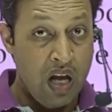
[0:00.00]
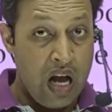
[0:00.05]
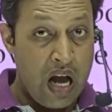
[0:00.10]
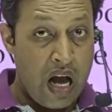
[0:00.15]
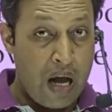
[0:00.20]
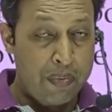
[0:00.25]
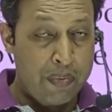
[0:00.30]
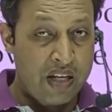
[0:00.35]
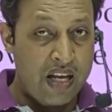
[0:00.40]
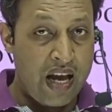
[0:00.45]

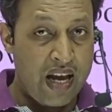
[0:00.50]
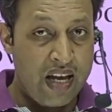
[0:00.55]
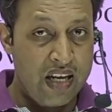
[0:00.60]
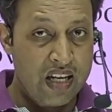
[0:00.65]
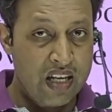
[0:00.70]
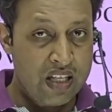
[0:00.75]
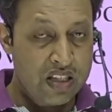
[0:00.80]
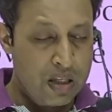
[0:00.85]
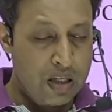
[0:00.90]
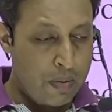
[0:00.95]
अब क्या है कि
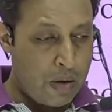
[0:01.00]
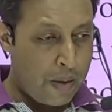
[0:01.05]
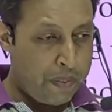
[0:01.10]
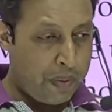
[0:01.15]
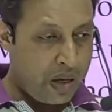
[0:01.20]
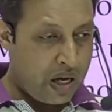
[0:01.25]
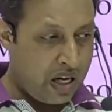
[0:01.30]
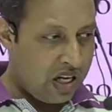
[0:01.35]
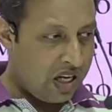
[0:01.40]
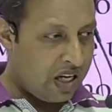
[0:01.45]
जब आप
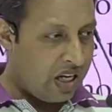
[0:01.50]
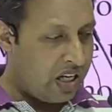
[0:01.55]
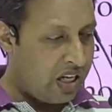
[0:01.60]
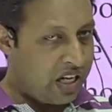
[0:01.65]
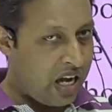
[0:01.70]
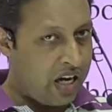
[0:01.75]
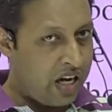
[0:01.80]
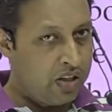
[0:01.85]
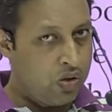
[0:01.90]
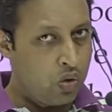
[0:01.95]
अलग-अलग
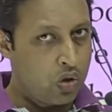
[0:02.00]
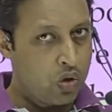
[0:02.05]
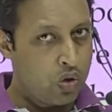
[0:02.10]
कहानियों के